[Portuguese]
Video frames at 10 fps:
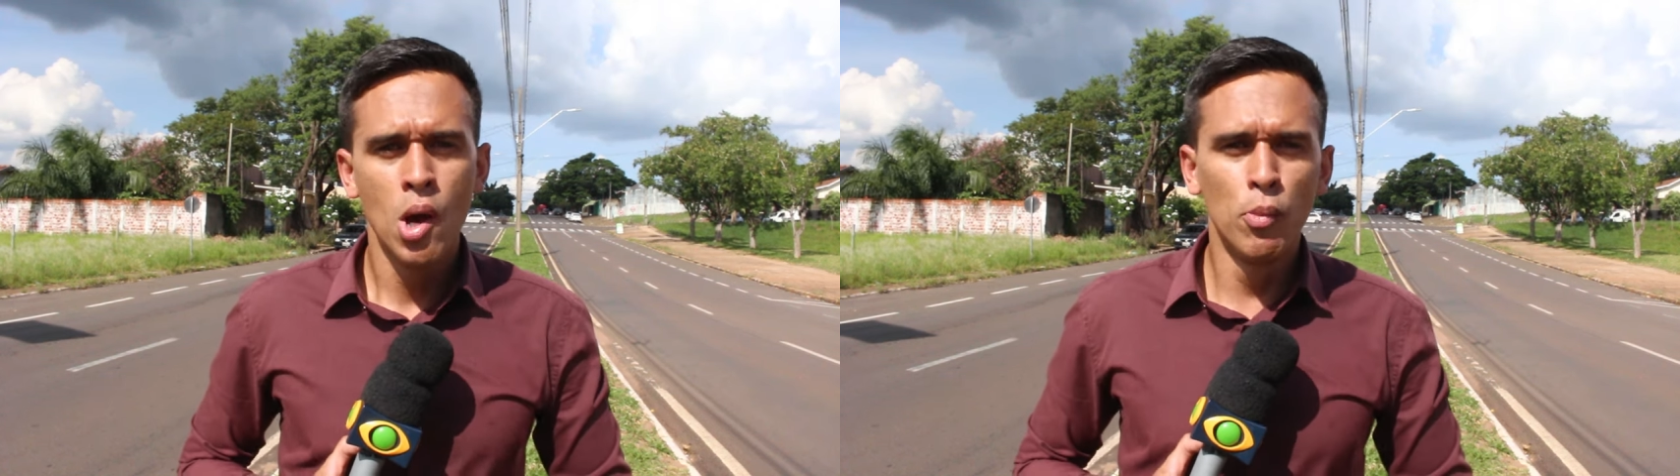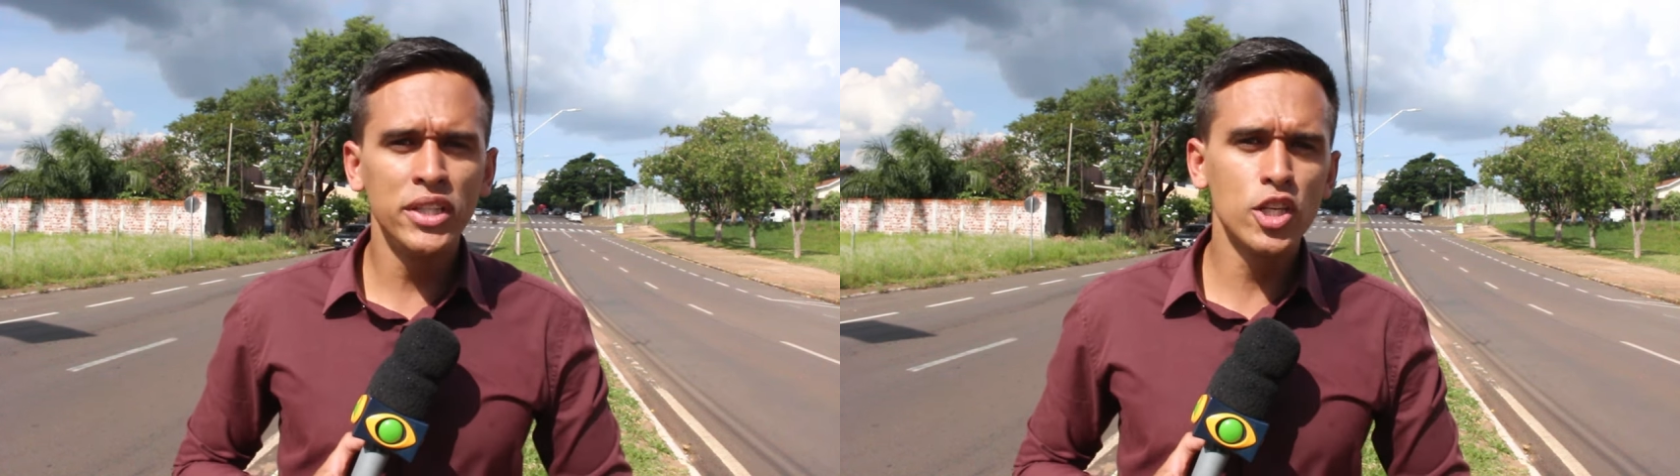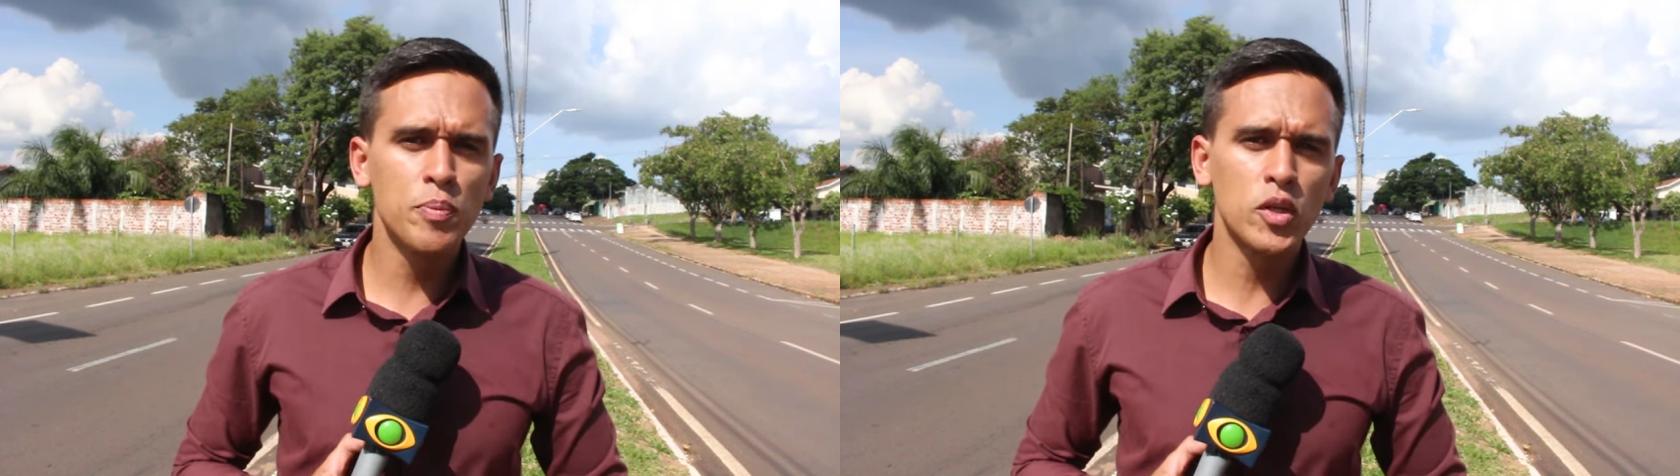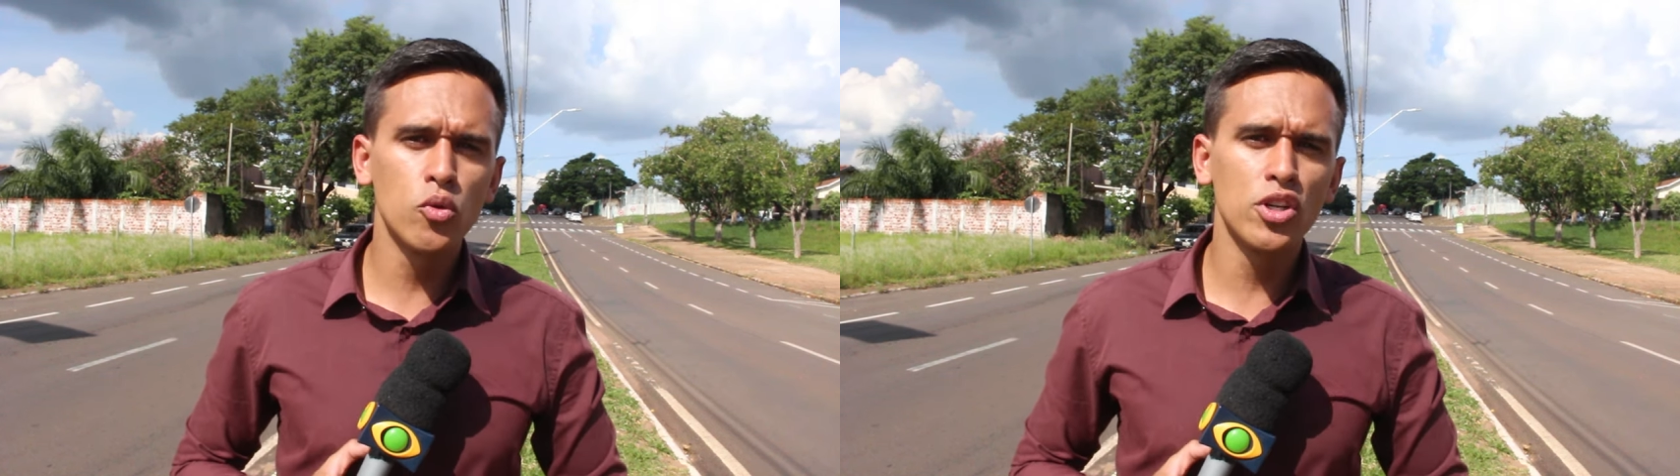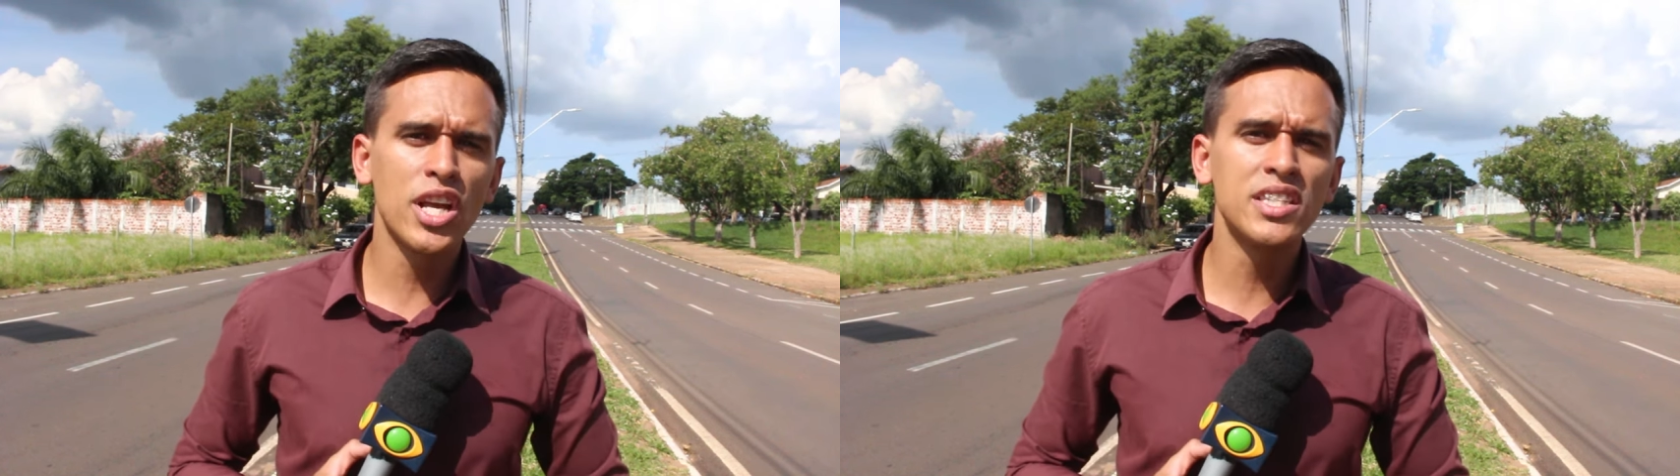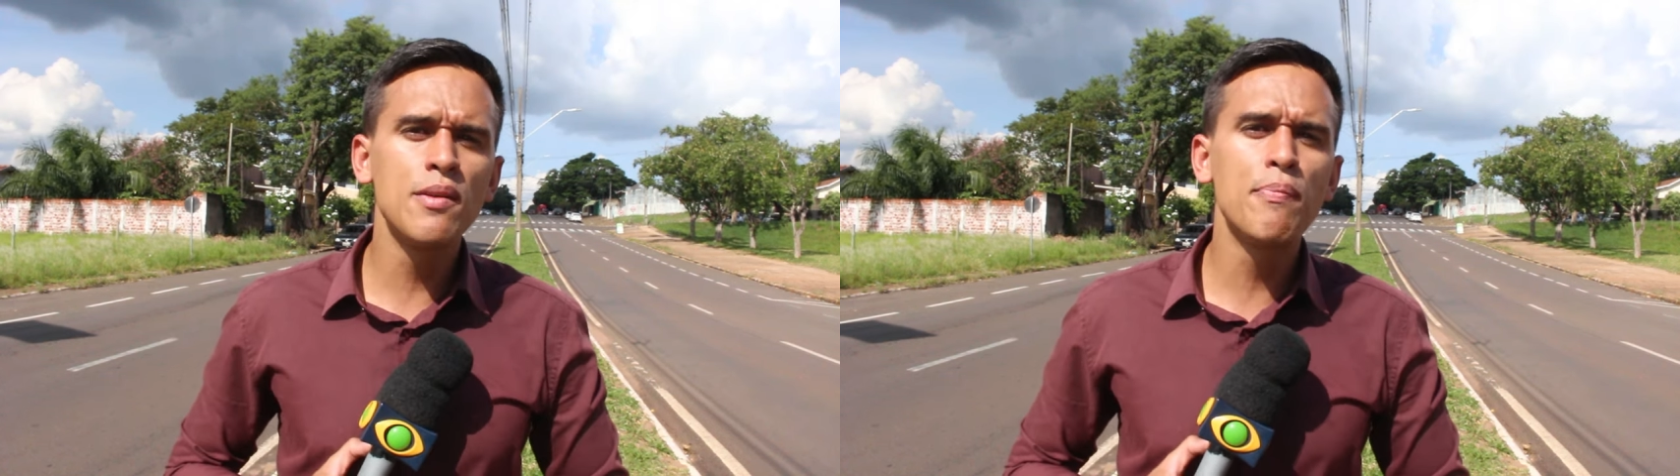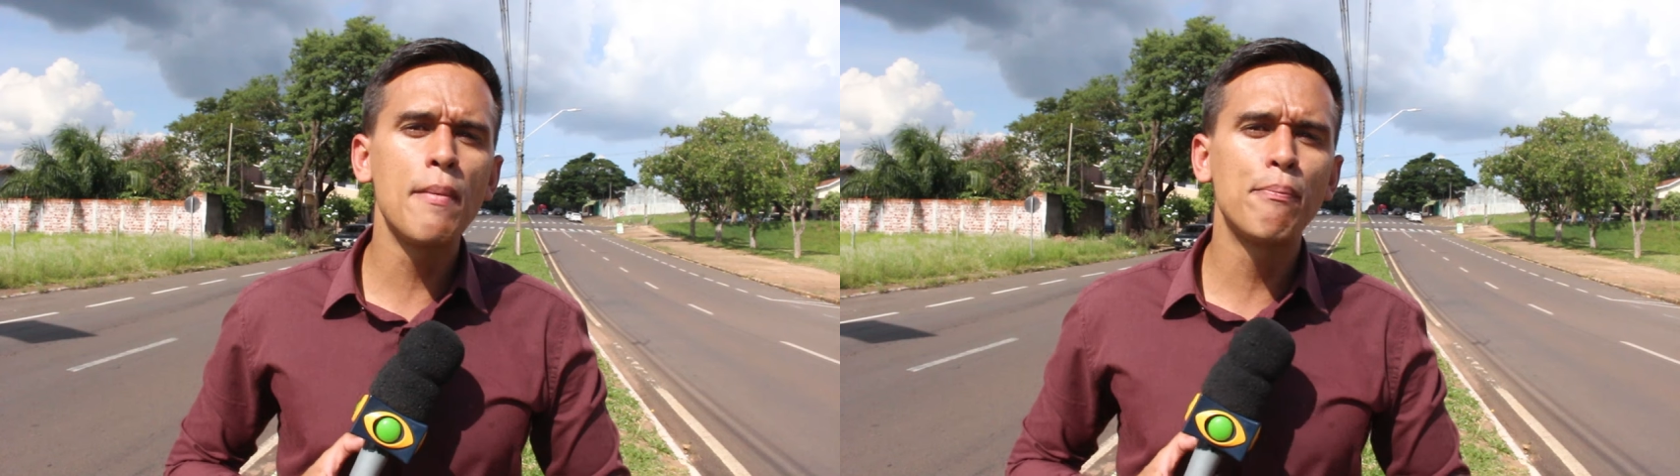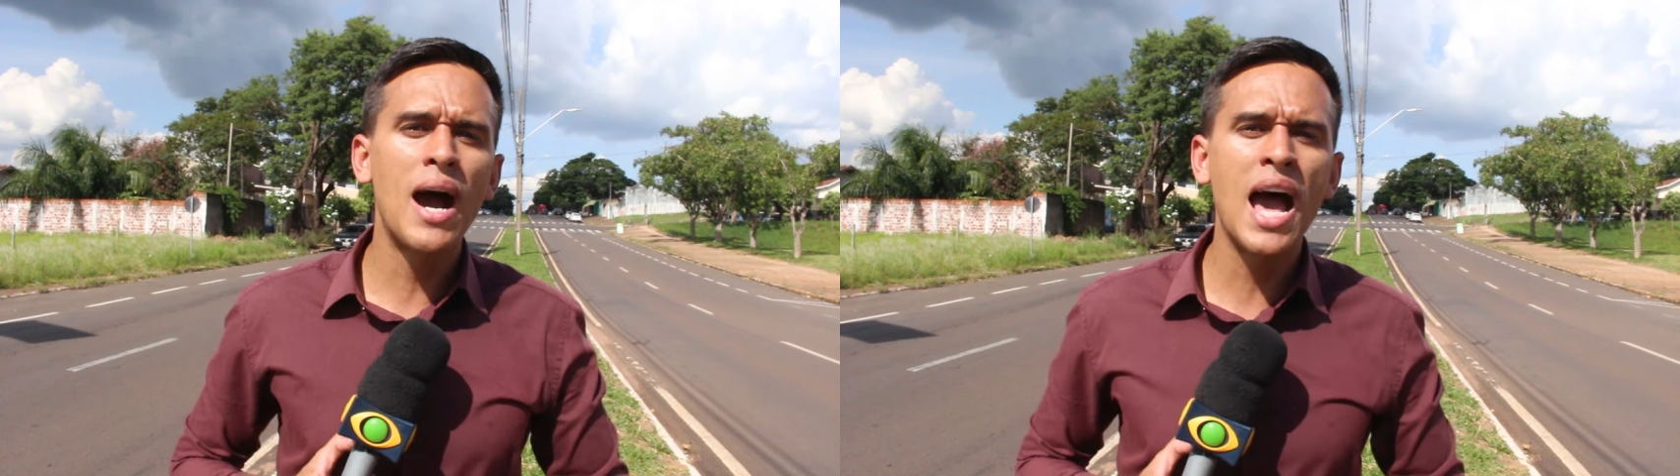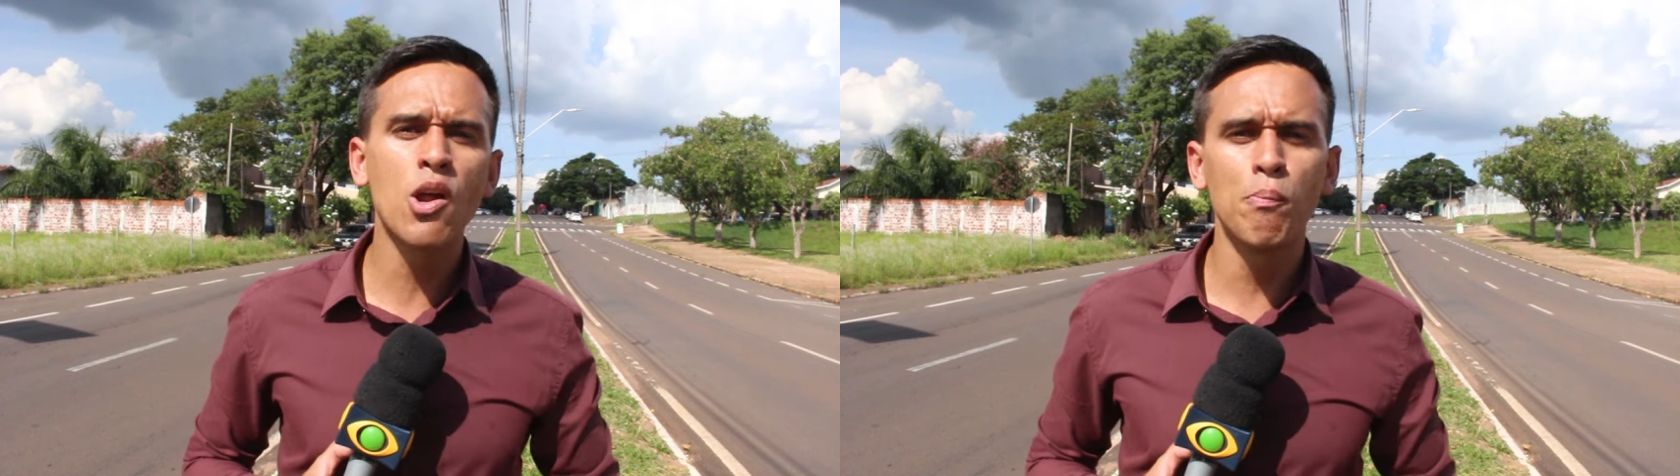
muitas pessoas já se preparam